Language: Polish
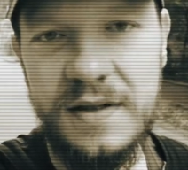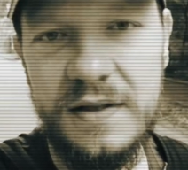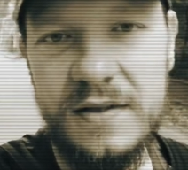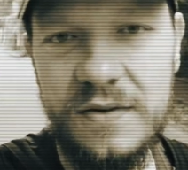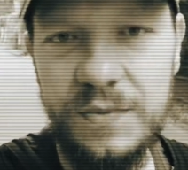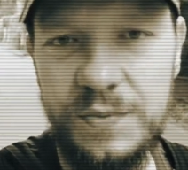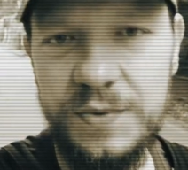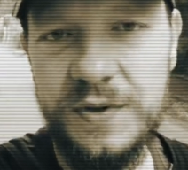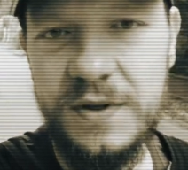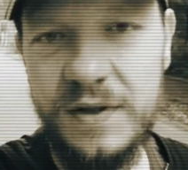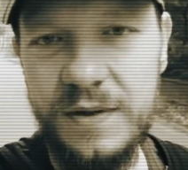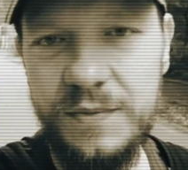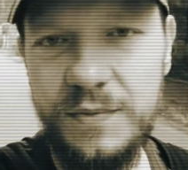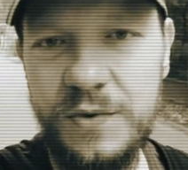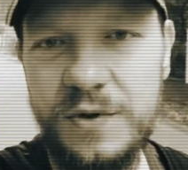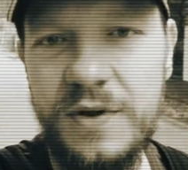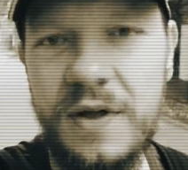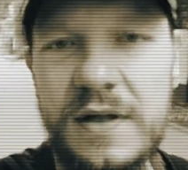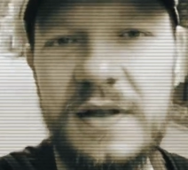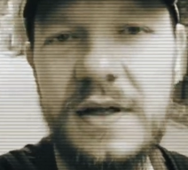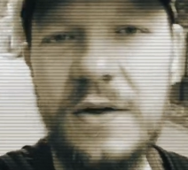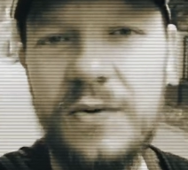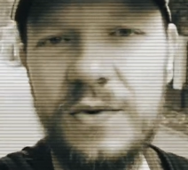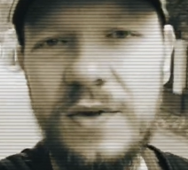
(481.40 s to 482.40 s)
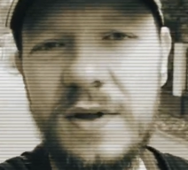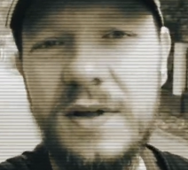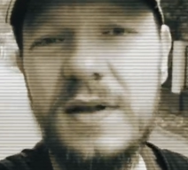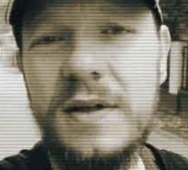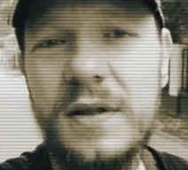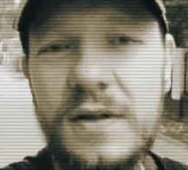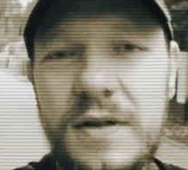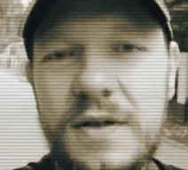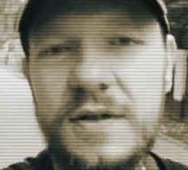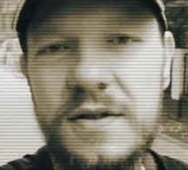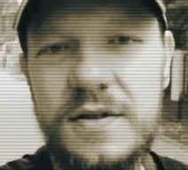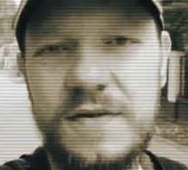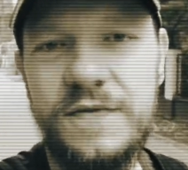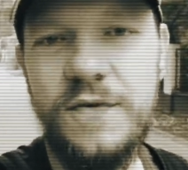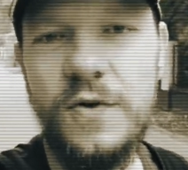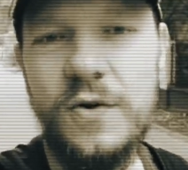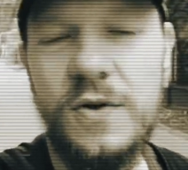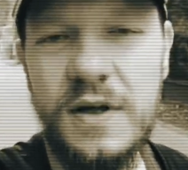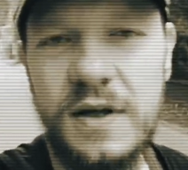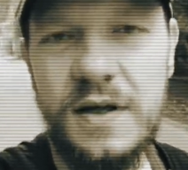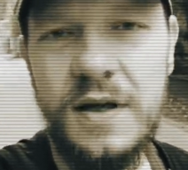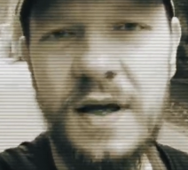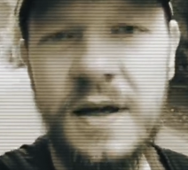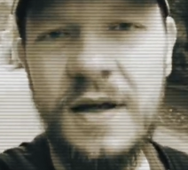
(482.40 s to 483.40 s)
zasubskrybuj kanał i kliknij
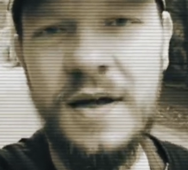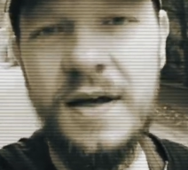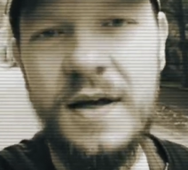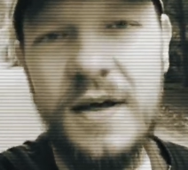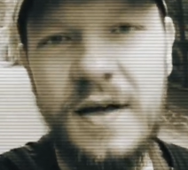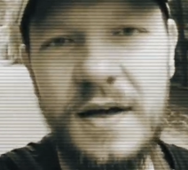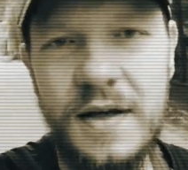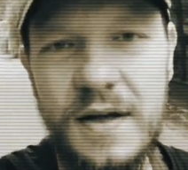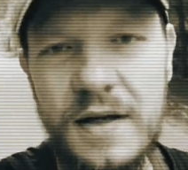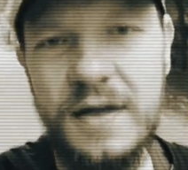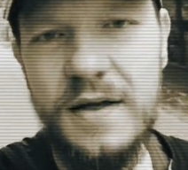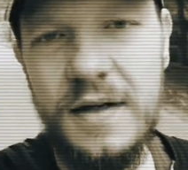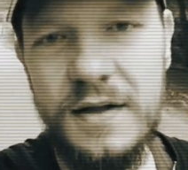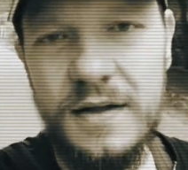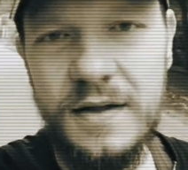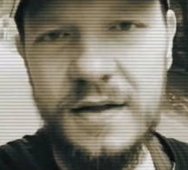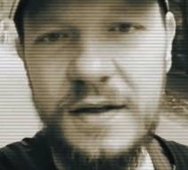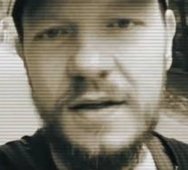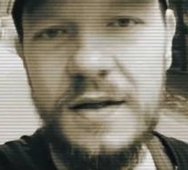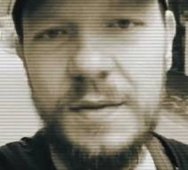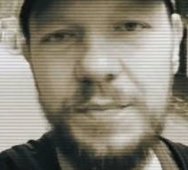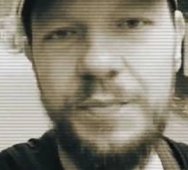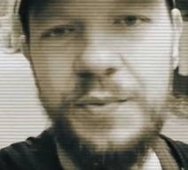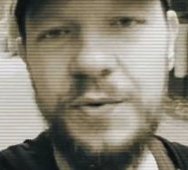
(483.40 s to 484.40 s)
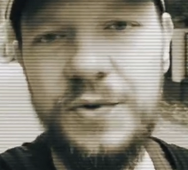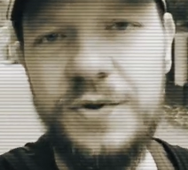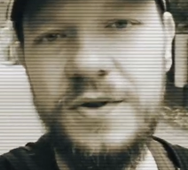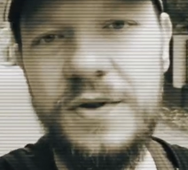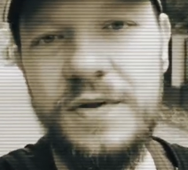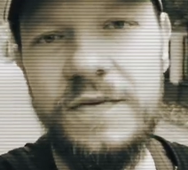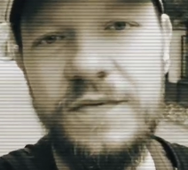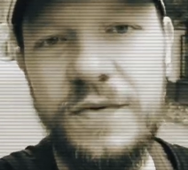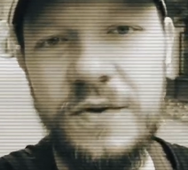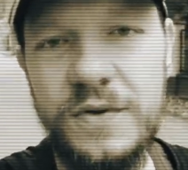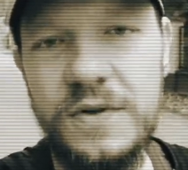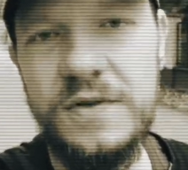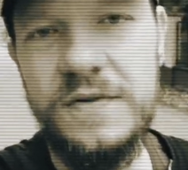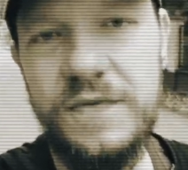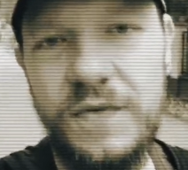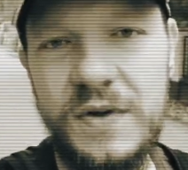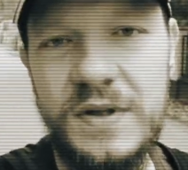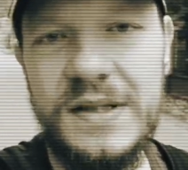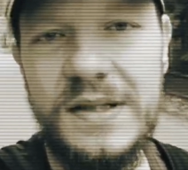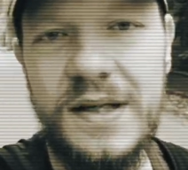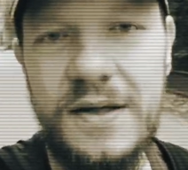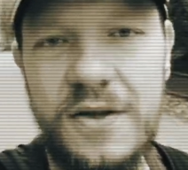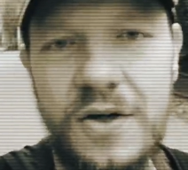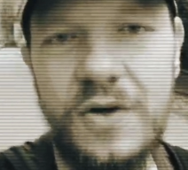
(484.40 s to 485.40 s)
dzwonek i puść info do
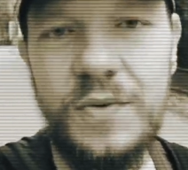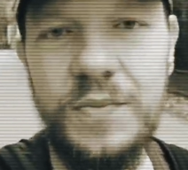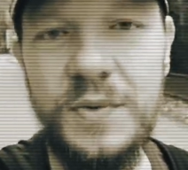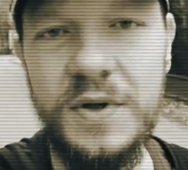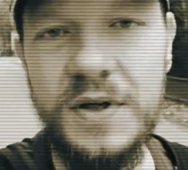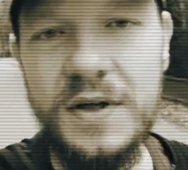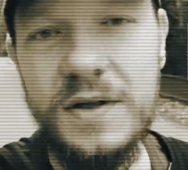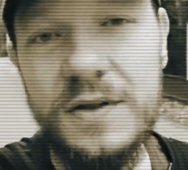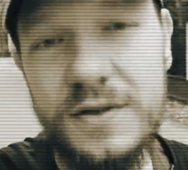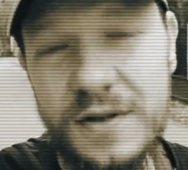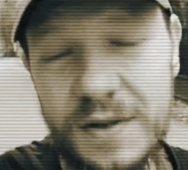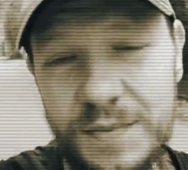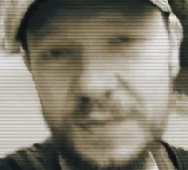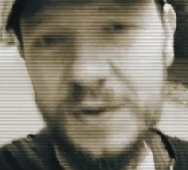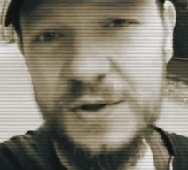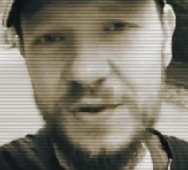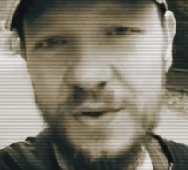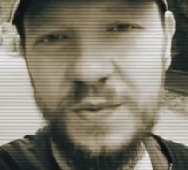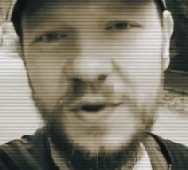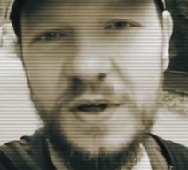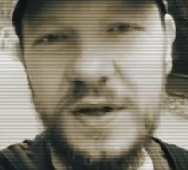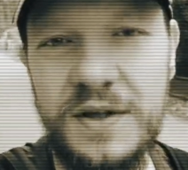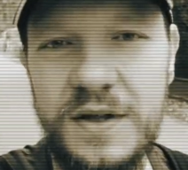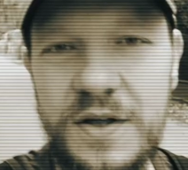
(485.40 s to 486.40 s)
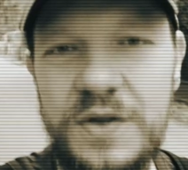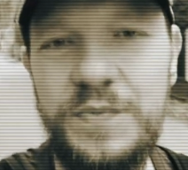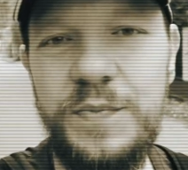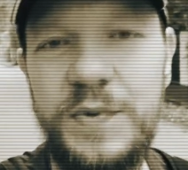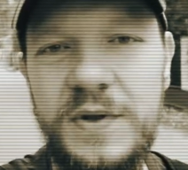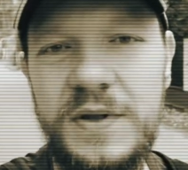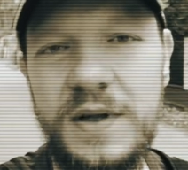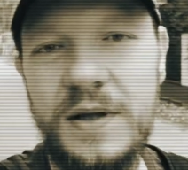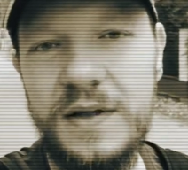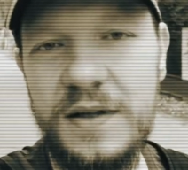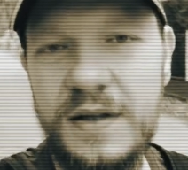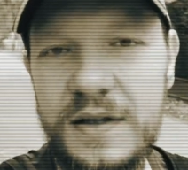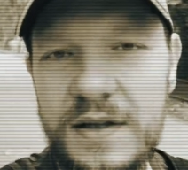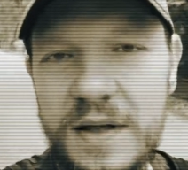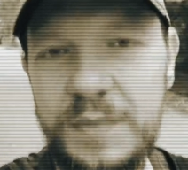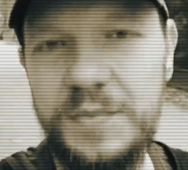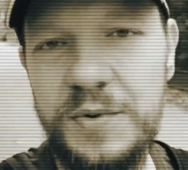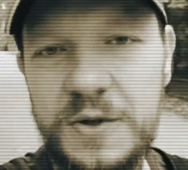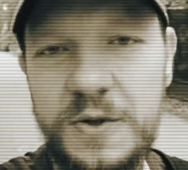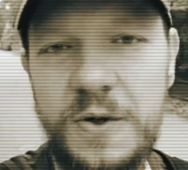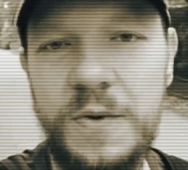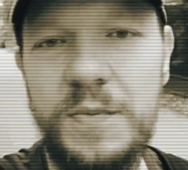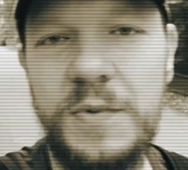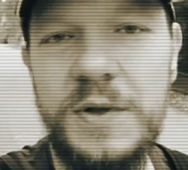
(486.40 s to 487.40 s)
swoich znajomych. Jeżeli masz do mnie jakieś pytania,
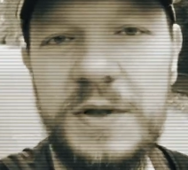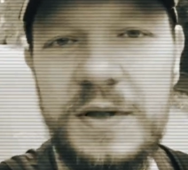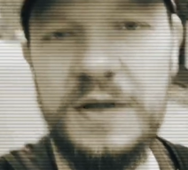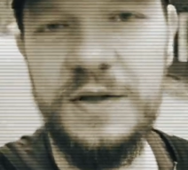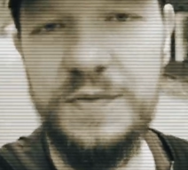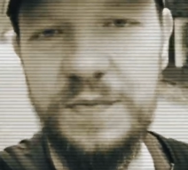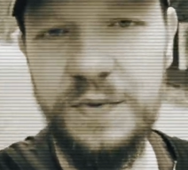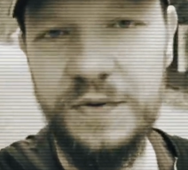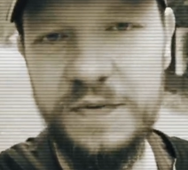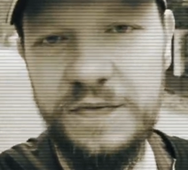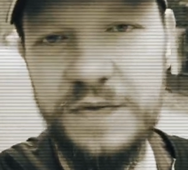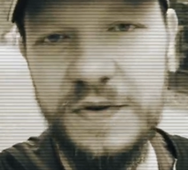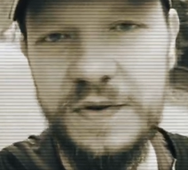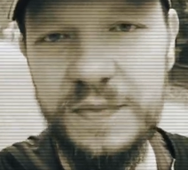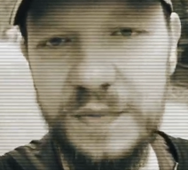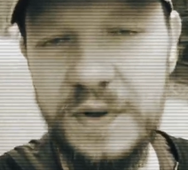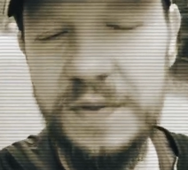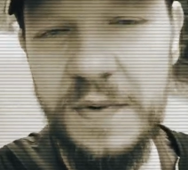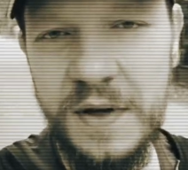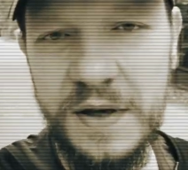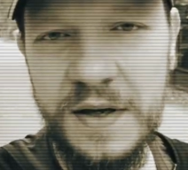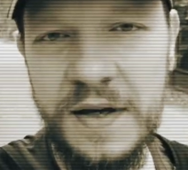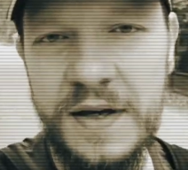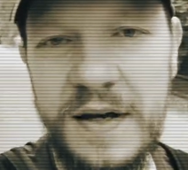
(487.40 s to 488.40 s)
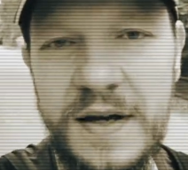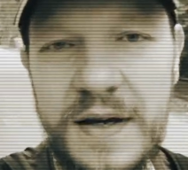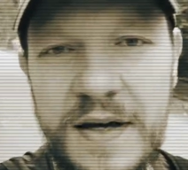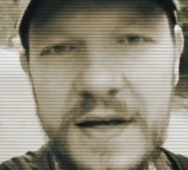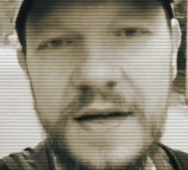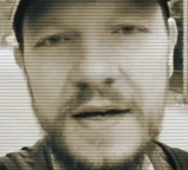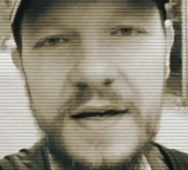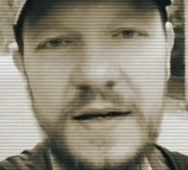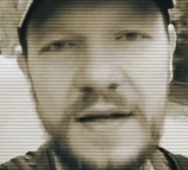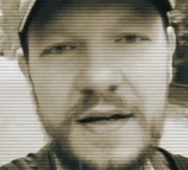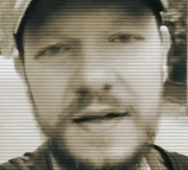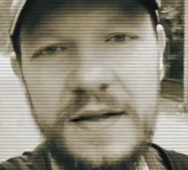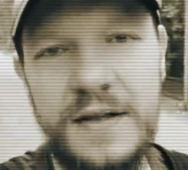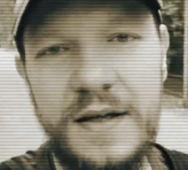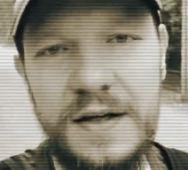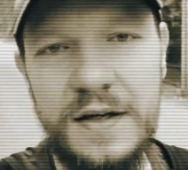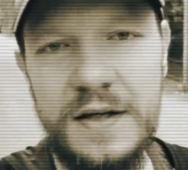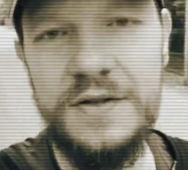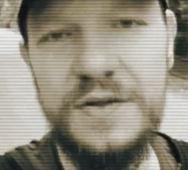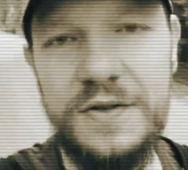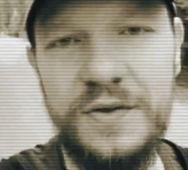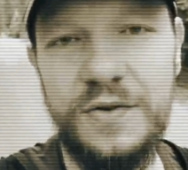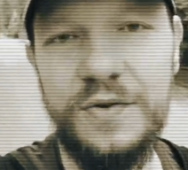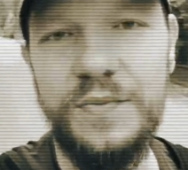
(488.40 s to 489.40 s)
napisz komentarz pod filmem. Na
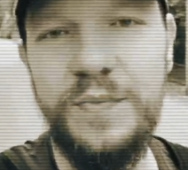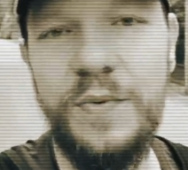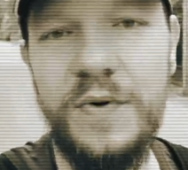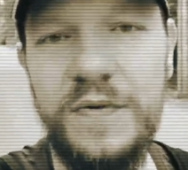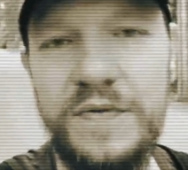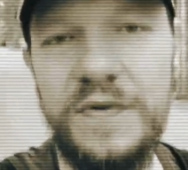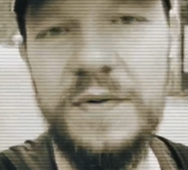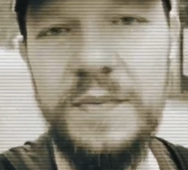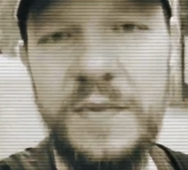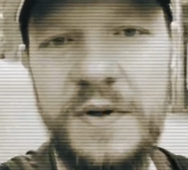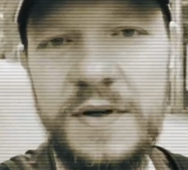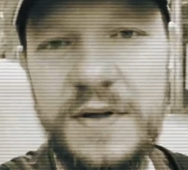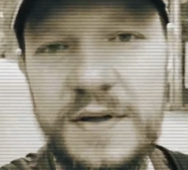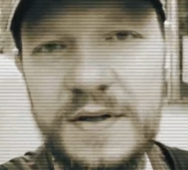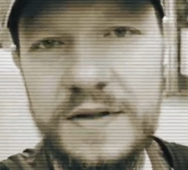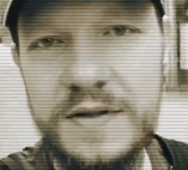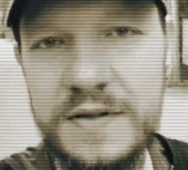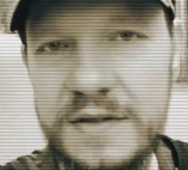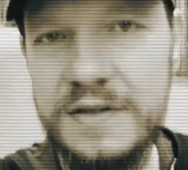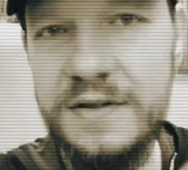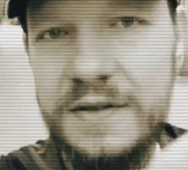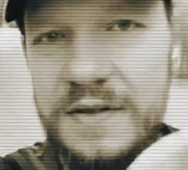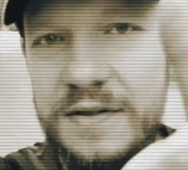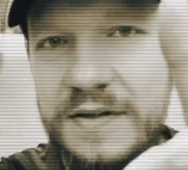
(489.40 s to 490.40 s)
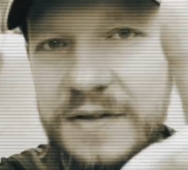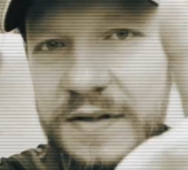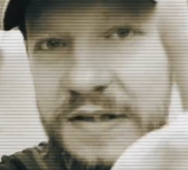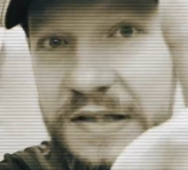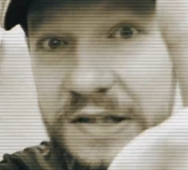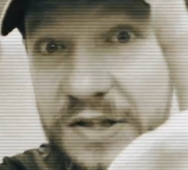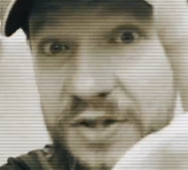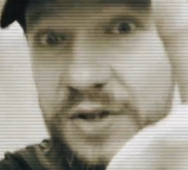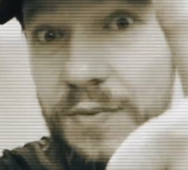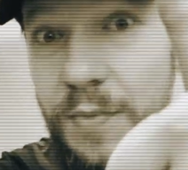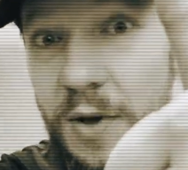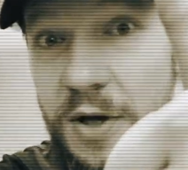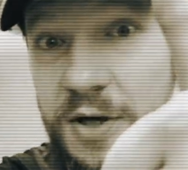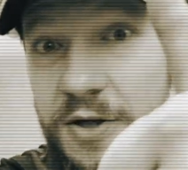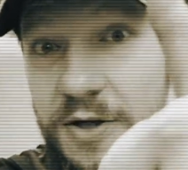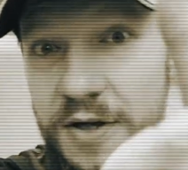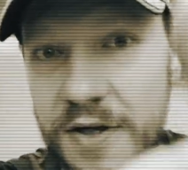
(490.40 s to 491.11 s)
każdy odpowiem. Trzymaj